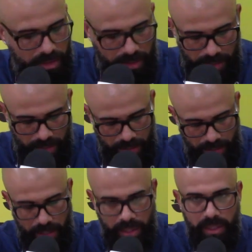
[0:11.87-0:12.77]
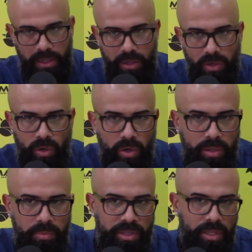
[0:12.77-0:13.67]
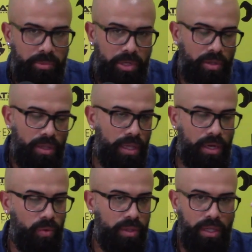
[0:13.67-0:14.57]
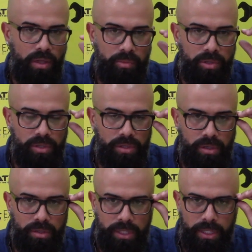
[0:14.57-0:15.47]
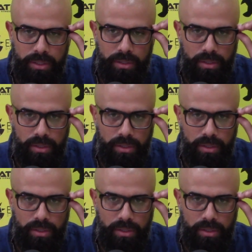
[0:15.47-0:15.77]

Eh, hoy me termino de dar cuenta de un montón de cosas